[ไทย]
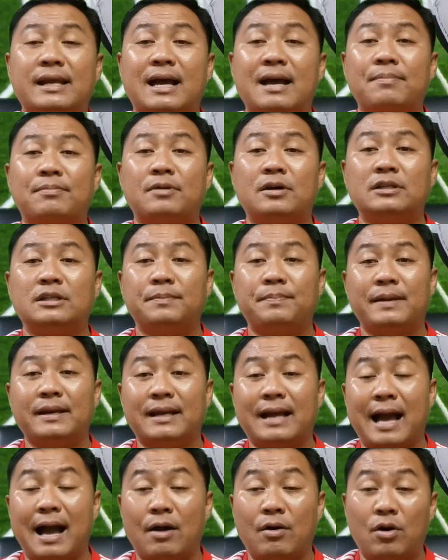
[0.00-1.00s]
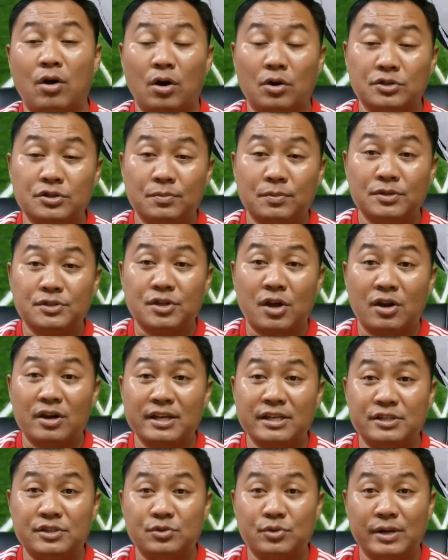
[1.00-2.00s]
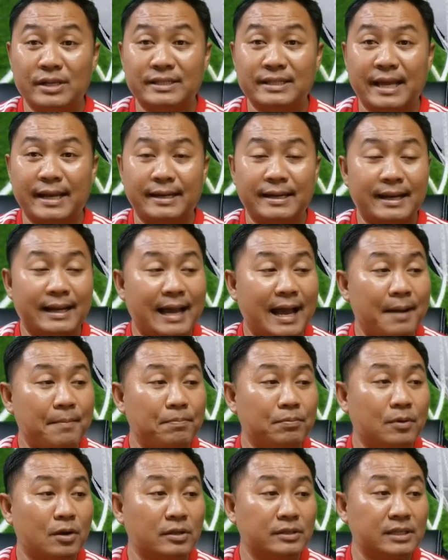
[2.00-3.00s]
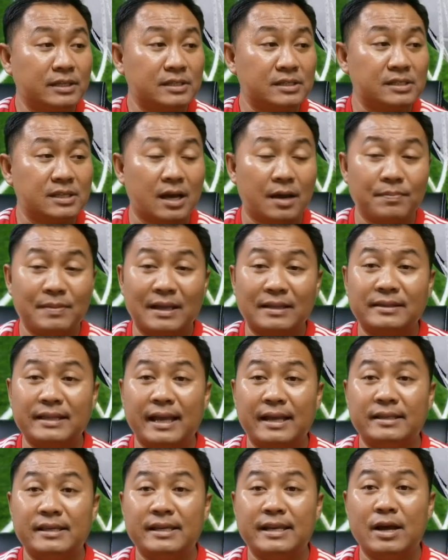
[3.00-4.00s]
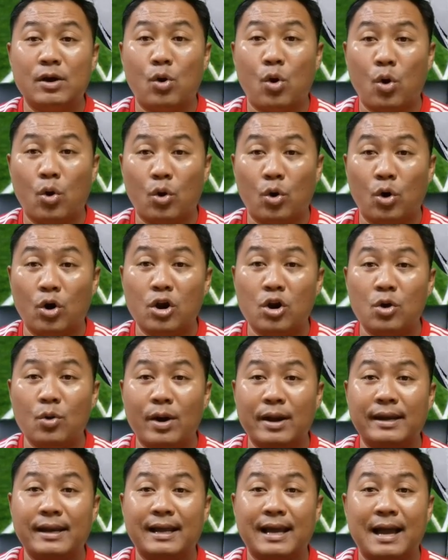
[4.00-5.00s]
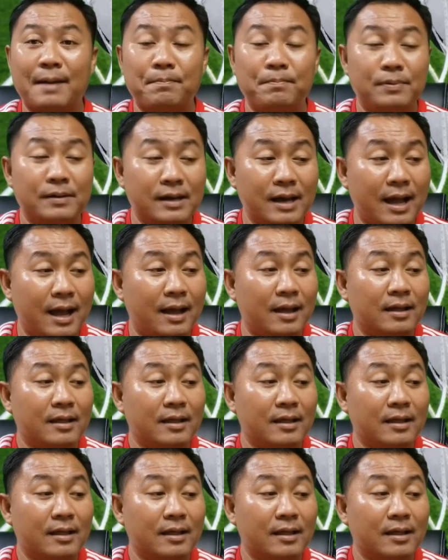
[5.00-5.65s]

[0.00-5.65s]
นะครับ ก็จะเป็นข่าวของสโมสรลีสยูไนเต็ดนะครับก็จะเสริมนักเตะทีเดียว 6 คนลวดนะครับ เพื่อ